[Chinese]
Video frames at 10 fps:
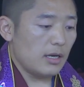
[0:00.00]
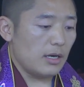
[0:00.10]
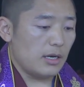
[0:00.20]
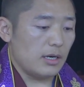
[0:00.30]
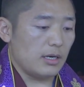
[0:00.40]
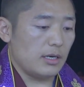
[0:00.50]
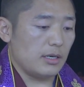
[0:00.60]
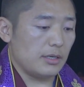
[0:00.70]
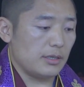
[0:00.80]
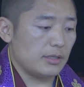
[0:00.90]

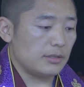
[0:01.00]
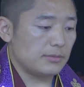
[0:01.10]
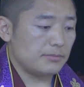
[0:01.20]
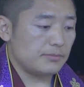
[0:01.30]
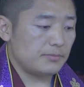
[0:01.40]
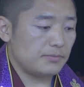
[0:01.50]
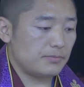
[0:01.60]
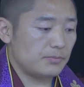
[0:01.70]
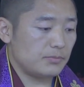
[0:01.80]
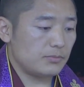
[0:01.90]
呃，
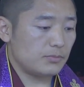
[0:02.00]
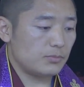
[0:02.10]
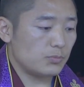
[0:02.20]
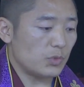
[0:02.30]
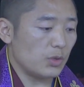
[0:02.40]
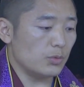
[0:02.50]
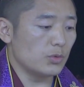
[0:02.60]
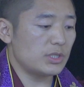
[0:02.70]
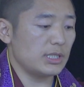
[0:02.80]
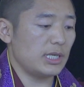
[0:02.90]

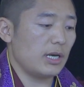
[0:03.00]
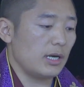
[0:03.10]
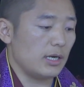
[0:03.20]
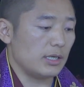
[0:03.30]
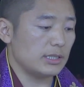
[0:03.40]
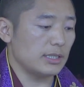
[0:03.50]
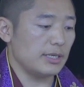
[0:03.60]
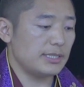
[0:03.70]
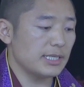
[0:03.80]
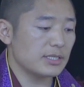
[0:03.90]
无知啊
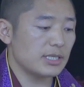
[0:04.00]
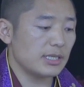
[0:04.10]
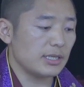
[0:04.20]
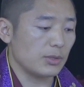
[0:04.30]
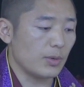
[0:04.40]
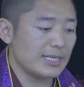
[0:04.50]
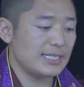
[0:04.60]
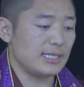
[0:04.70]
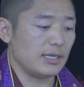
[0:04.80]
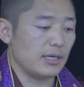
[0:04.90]
和今生的关
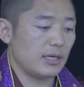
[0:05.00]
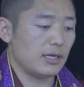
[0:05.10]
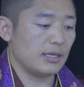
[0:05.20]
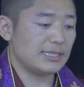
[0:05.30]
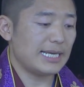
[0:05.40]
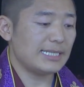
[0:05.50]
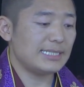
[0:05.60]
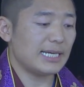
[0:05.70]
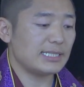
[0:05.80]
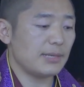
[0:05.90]
系。呃，在
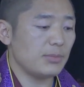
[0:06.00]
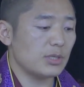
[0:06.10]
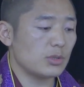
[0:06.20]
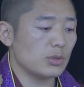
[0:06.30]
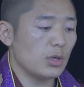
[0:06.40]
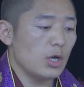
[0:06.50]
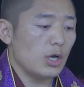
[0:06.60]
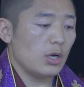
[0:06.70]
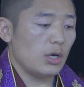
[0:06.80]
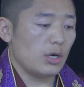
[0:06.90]
下三密中，
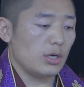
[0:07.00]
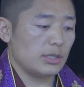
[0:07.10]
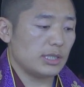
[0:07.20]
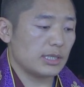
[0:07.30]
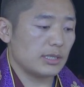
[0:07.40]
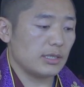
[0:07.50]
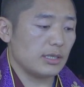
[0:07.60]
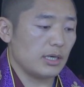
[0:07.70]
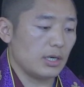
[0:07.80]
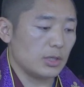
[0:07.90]
呃，这
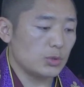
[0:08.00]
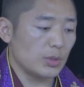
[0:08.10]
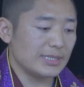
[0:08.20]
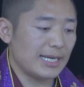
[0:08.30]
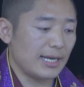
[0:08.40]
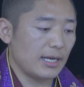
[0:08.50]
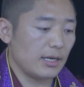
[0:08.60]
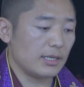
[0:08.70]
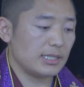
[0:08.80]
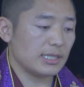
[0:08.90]
个呃存在
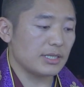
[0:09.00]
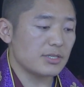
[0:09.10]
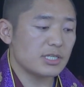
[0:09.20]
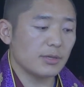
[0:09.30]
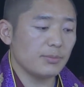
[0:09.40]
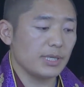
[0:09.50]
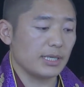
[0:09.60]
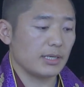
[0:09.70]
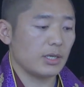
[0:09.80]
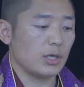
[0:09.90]
呃这个生
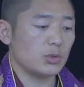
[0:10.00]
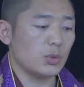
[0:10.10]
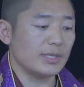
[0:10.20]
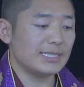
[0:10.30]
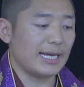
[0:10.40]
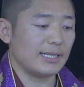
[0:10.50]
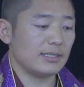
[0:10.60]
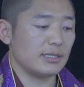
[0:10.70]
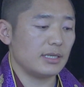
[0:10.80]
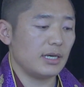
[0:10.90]
密呃存在
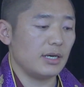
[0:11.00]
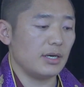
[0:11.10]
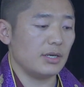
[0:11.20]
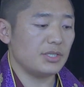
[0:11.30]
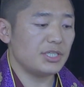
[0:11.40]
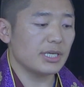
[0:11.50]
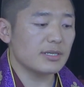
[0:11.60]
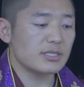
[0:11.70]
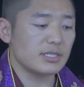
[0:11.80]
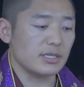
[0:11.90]
的呃
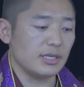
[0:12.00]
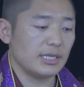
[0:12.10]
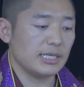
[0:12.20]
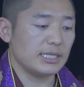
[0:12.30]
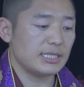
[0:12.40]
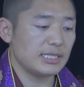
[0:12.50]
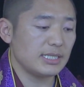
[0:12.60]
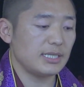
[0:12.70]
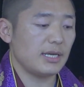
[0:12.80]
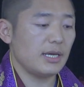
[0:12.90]
形式以
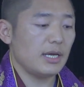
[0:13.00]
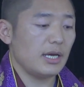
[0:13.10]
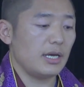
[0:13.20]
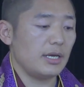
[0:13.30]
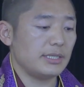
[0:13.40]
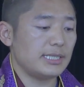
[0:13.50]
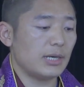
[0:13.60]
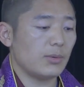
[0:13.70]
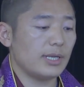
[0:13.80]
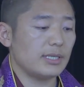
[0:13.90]
及呃
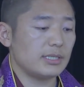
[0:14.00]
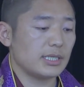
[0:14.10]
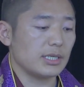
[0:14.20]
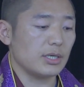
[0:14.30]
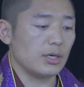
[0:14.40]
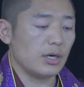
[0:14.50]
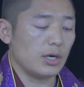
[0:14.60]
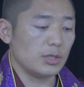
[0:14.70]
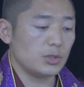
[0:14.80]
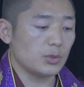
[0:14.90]
相关的这个
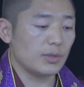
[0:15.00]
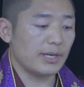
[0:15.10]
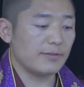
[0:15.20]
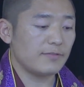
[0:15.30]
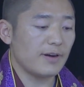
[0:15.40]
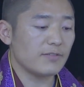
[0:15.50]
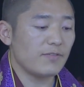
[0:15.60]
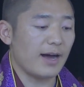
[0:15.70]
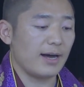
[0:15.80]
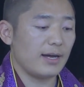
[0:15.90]
呃修炼方
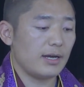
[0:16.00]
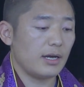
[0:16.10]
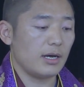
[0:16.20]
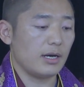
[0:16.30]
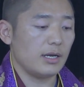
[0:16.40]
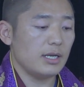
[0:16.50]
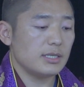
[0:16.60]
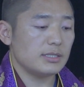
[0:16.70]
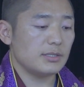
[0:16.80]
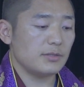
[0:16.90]
法啊，
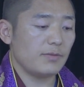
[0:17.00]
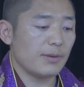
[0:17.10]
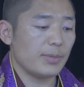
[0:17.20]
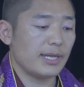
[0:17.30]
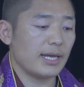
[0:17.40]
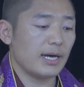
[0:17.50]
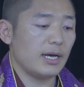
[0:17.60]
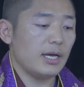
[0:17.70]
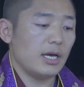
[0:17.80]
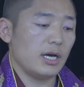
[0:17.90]
这方面
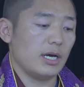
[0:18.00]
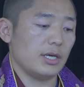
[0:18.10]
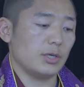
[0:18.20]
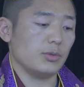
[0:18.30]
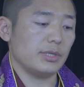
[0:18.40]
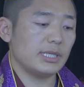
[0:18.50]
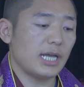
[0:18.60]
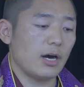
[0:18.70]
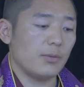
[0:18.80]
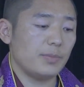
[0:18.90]
呢，呃，有一
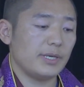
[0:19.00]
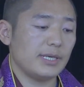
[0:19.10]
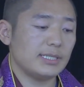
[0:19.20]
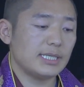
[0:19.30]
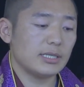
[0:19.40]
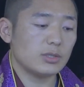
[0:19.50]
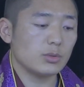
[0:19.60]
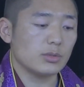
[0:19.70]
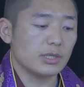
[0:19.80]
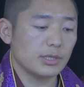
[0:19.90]
套比现
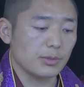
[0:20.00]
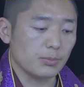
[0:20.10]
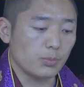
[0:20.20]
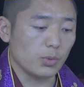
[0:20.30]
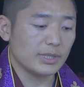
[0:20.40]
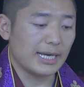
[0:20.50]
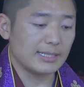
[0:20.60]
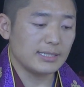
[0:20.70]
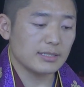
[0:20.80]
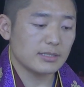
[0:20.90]
宗更博
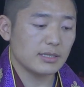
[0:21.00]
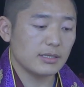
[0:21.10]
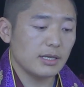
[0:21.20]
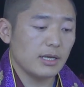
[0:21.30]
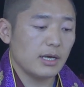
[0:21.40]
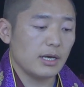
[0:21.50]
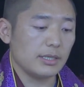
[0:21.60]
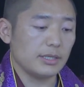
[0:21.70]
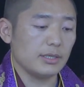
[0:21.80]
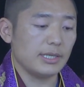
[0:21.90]
大精深呃
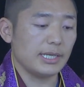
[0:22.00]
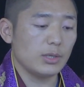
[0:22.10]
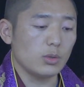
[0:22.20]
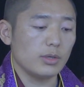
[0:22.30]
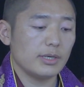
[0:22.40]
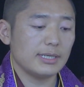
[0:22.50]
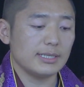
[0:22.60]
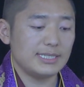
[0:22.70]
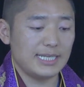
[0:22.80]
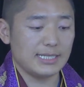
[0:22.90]
的理论
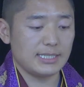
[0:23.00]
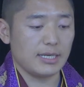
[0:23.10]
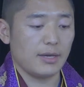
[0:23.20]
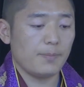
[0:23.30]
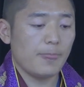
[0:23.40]
和见解。